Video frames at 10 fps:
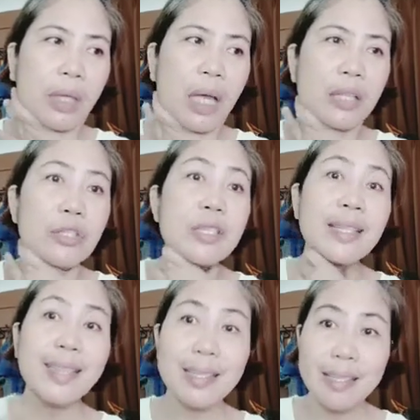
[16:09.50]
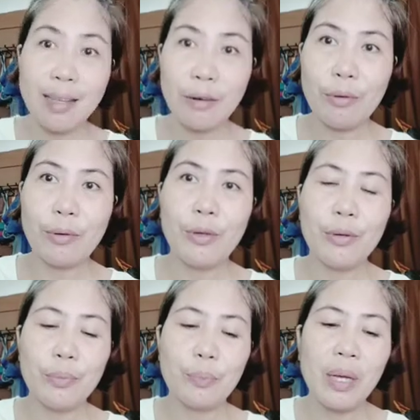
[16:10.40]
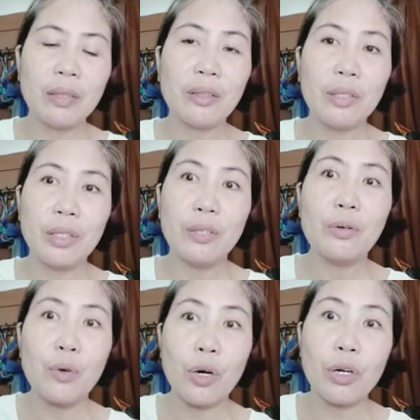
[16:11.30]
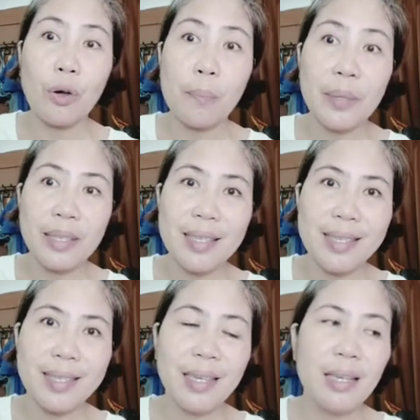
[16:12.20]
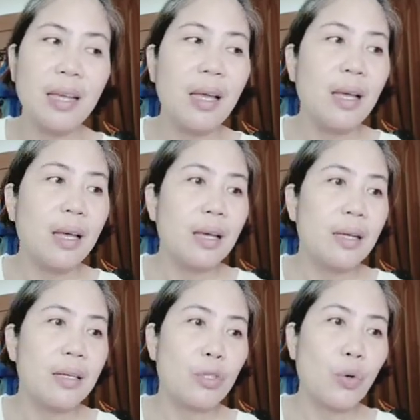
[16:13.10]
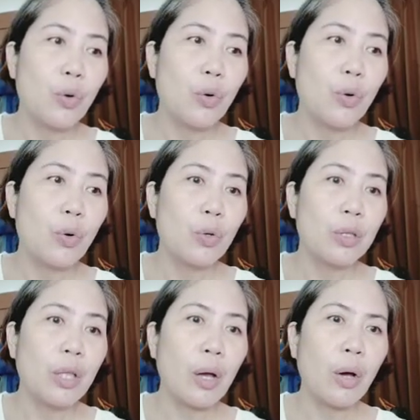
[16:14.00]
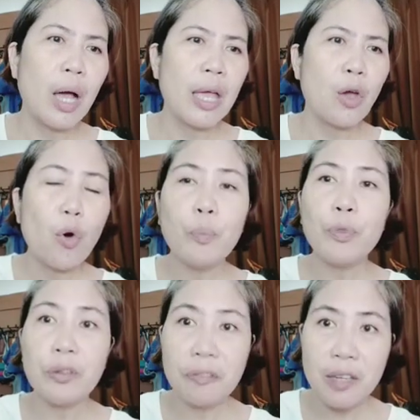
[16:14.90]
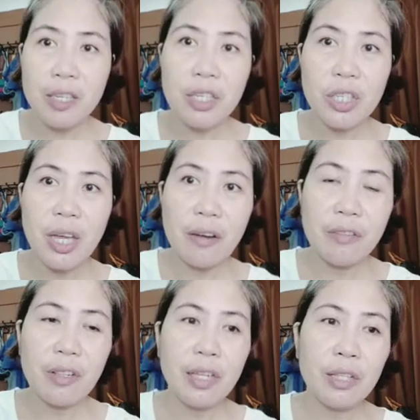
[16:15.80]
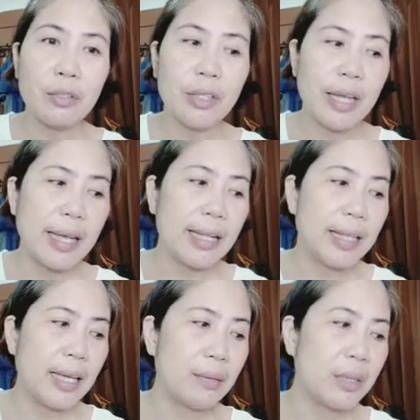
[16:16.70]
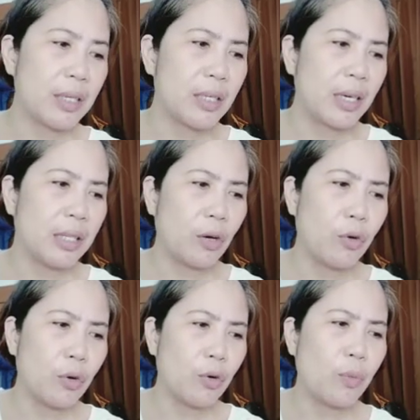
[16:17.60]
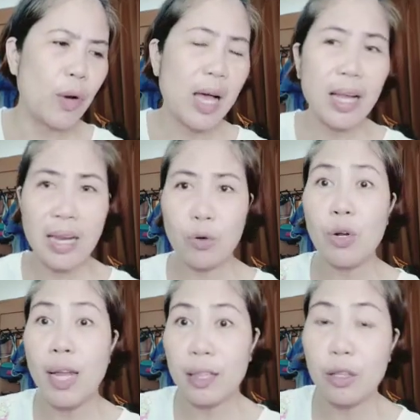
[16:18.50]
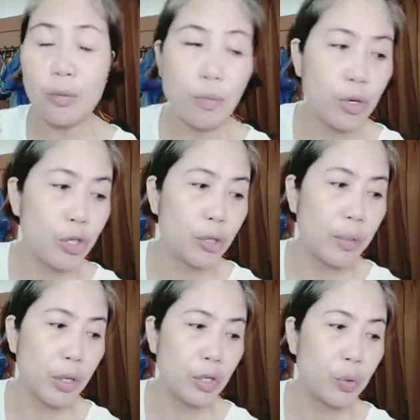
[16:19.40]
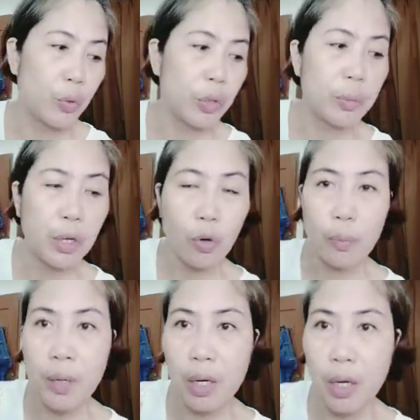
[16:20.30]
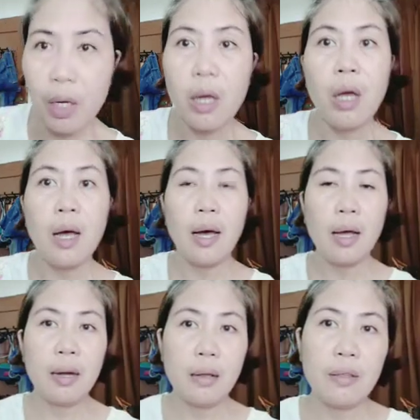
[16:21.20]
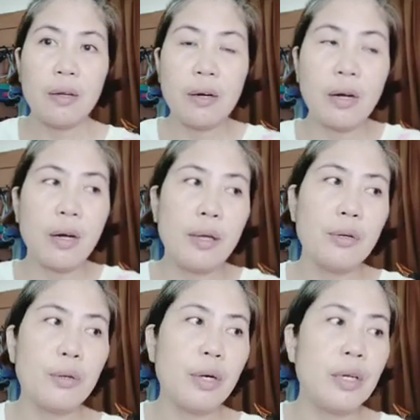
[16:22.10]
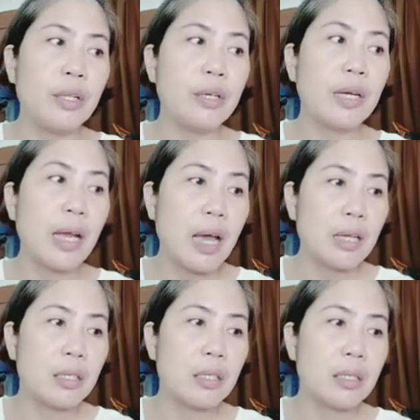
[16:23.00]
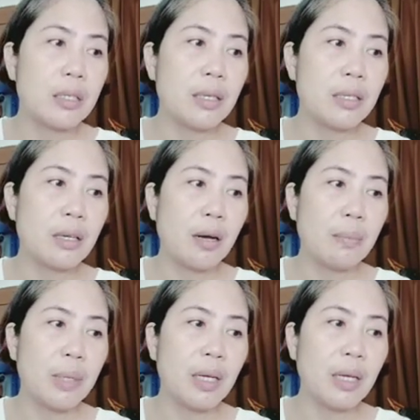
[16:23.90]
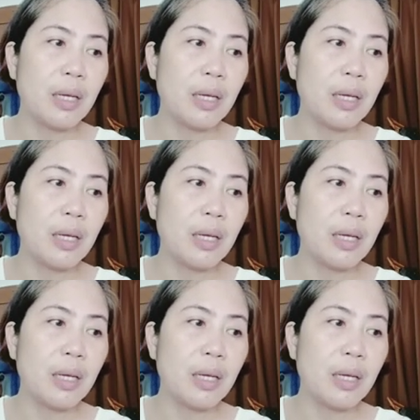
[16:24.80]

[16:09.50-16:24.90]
uh, dun sa test na ko, yung pang third, yung core competency. So, I hope to finish everything today and then mag-start akong gumawa ulit ng module because we will be opening another, ano, another class this coming